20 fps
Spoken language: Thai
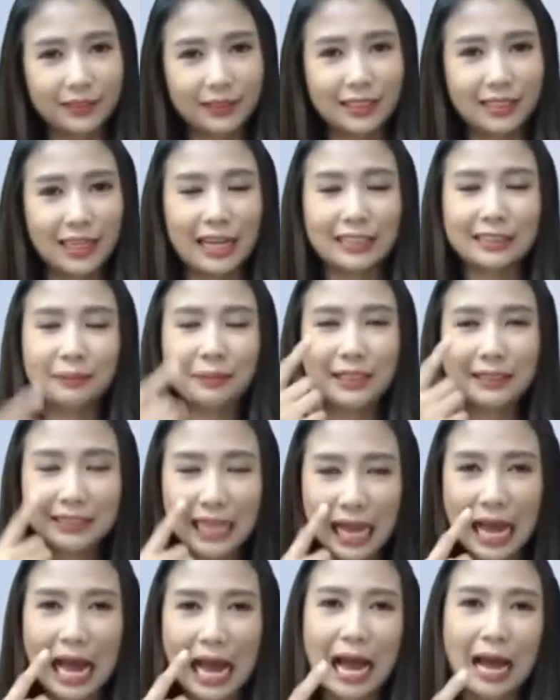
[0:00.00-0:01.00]
อาจจะเป็น
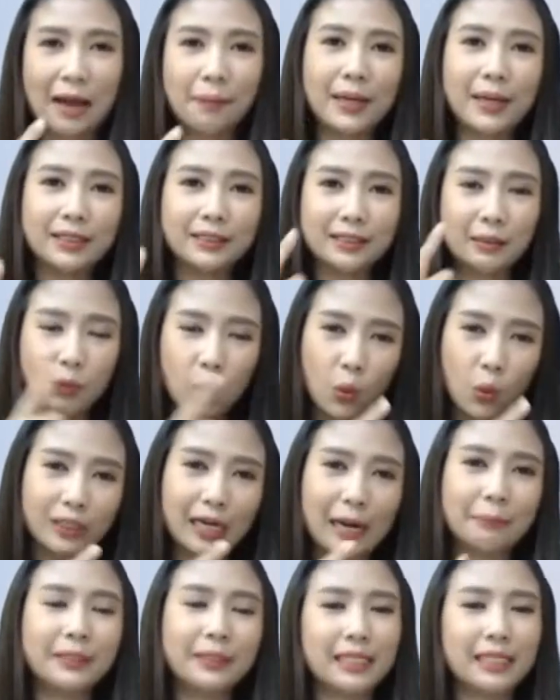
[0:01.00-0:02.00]
ตาเป็นจมูก
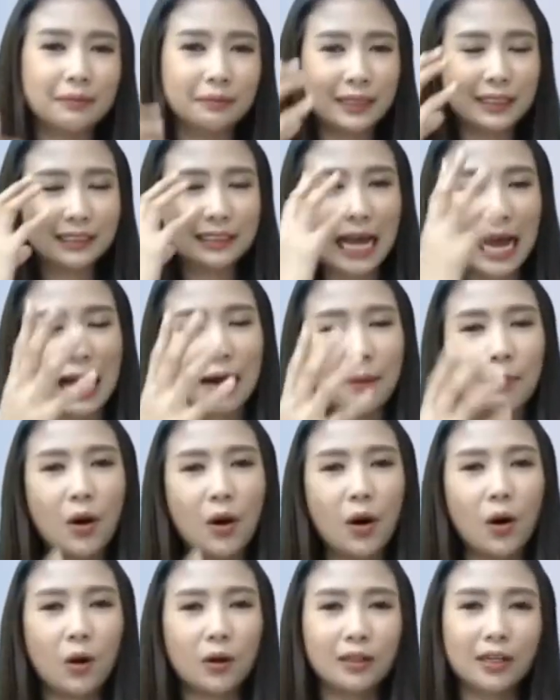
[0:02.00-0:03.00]
รับกลิ่น เป็นตาม
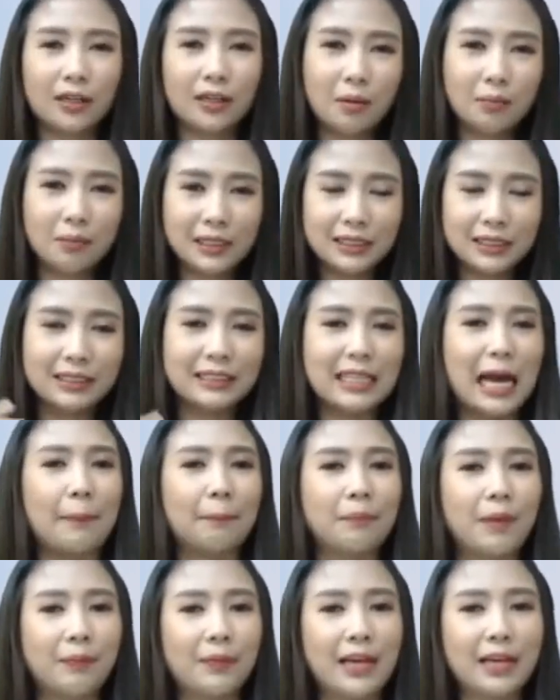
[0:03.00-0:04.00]
องแล้วก็มือจับ
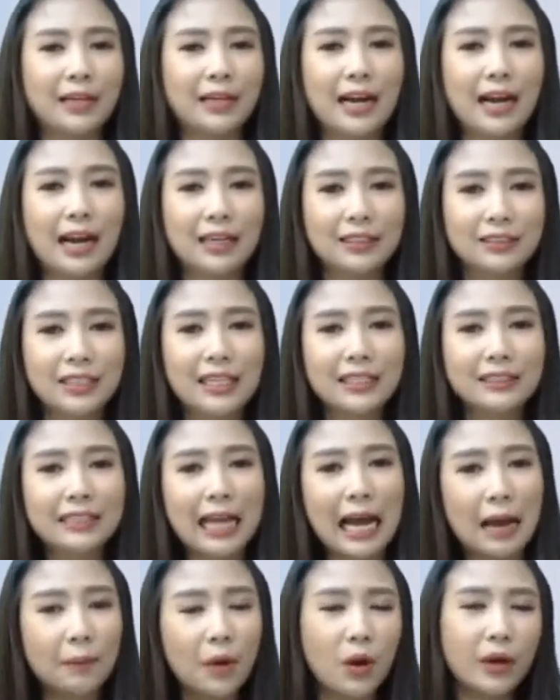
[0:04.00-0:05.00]
แบบนี้นะคะเช่น
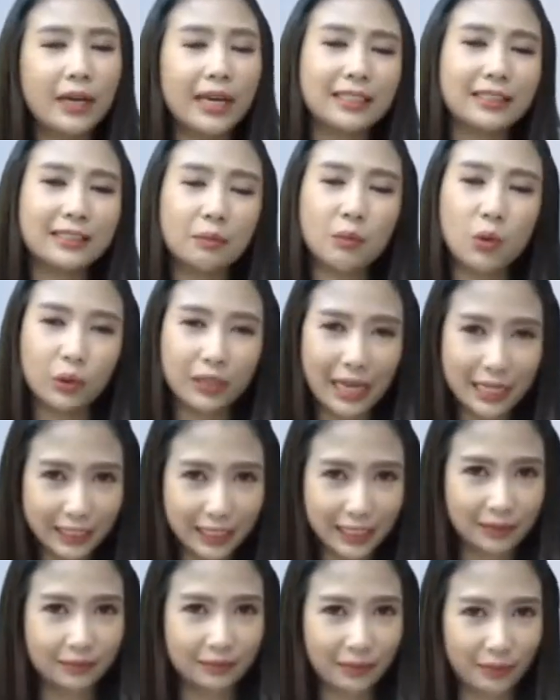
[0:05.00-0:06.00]
ตามองเห็นจมูกได้
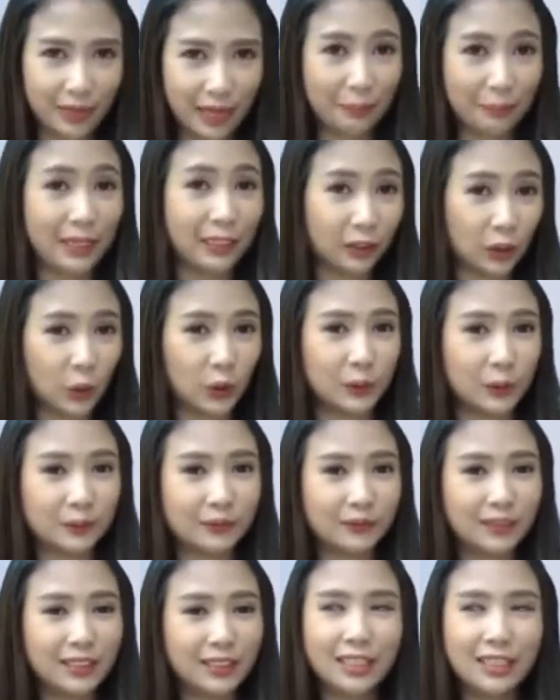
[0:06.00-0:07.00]
กลิ่นแบบนี้เป็นต้น
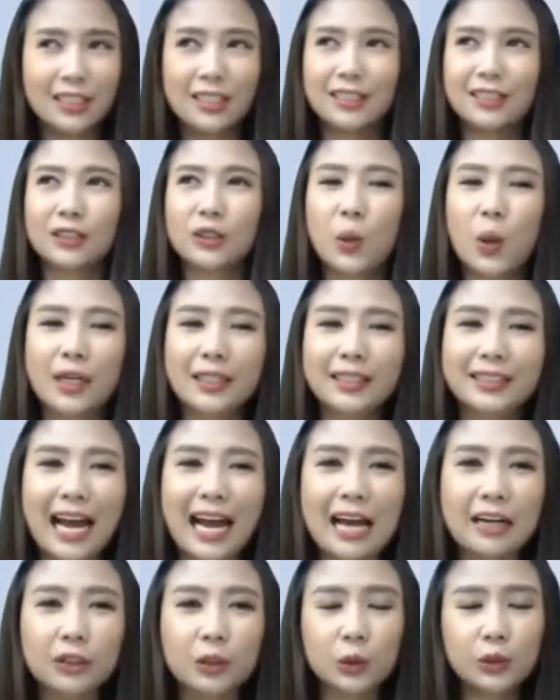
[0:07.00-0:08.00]
ส่วน
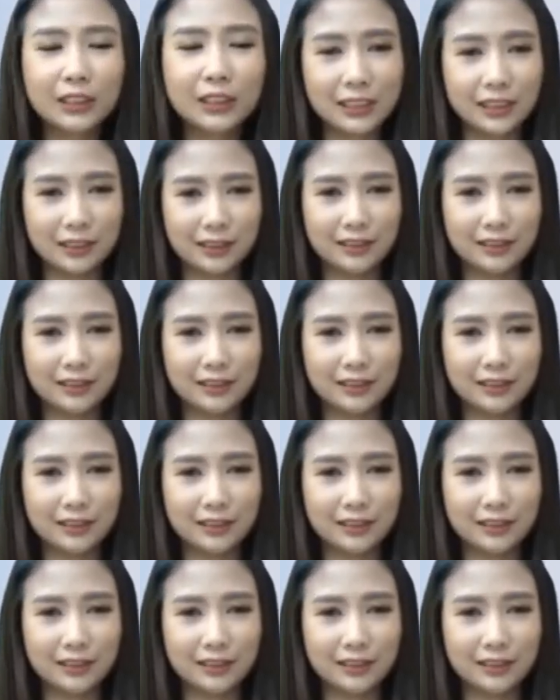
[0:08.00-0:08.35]
การรู้สึก